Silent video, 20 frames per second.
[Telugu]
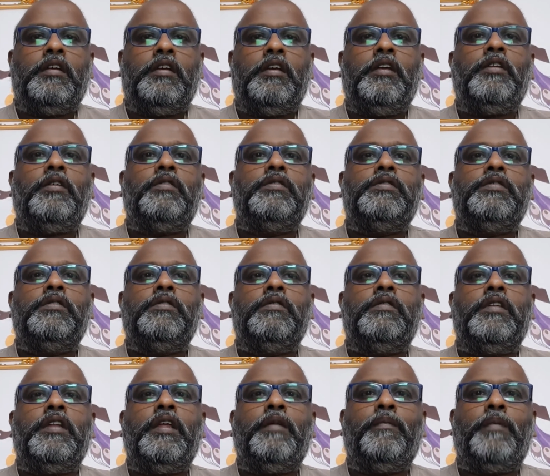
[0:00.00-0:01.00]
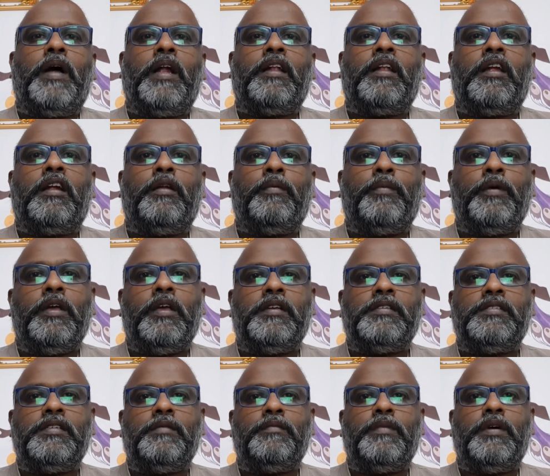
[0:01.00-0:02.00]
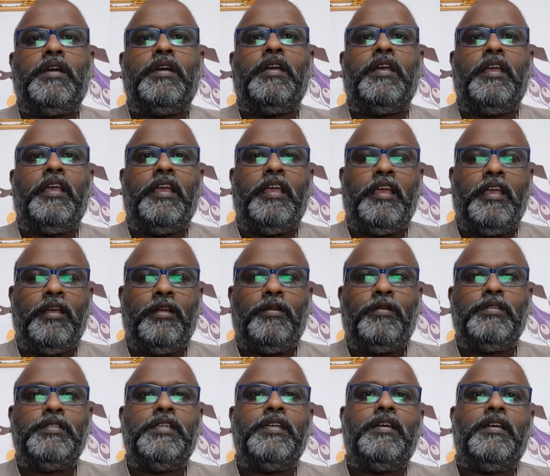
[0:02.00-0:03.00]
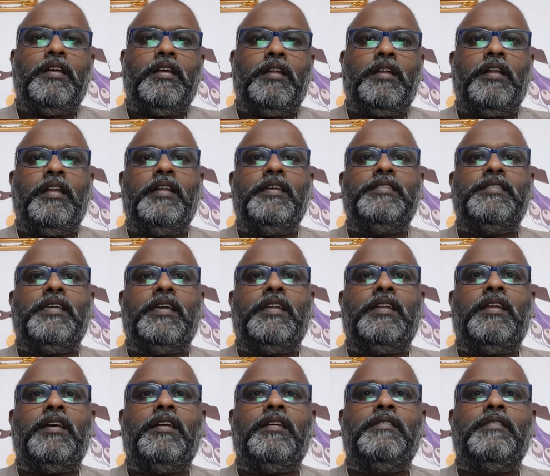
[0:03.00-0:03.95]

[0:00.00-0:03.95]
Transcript: ఈరోజు నేను మాట్లాడబోయే సినిమా ఈరోజే రిలీజ్ అయిన